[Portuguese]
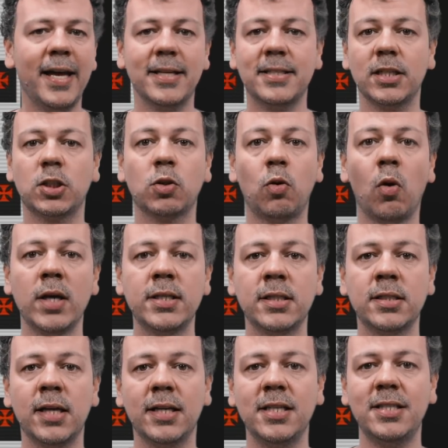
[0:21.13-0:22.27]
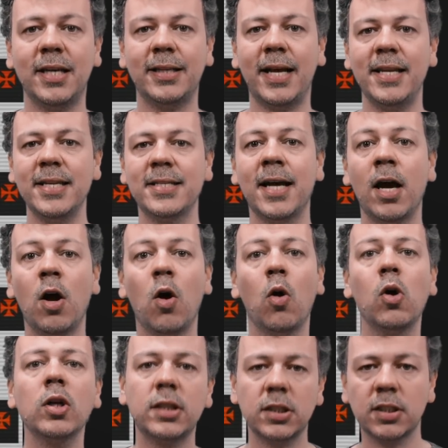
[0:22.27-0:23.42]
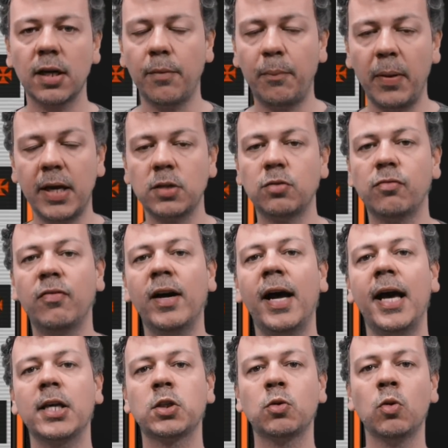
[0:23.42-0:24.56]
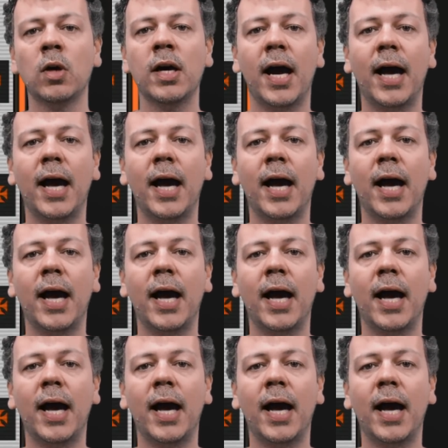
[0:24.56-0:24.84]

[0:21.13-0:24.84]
essas coisas, a gente analisa outras campanhas do Vasco,